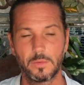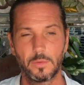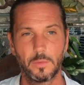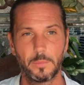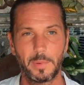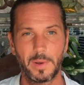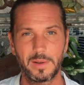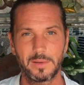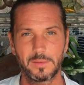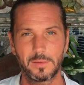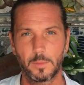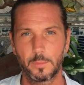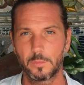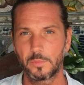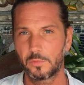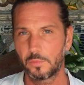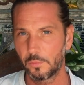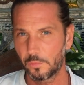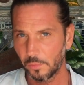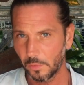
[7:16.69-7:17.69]
euh, par exemple,
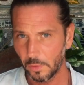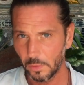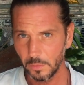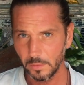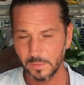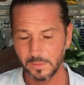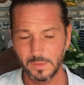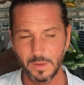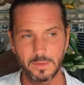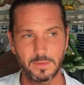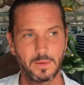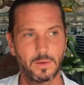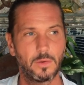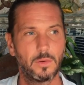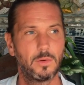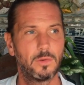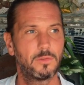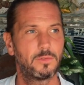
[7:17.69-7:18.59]
souffrant, c'est-à-dire, euh,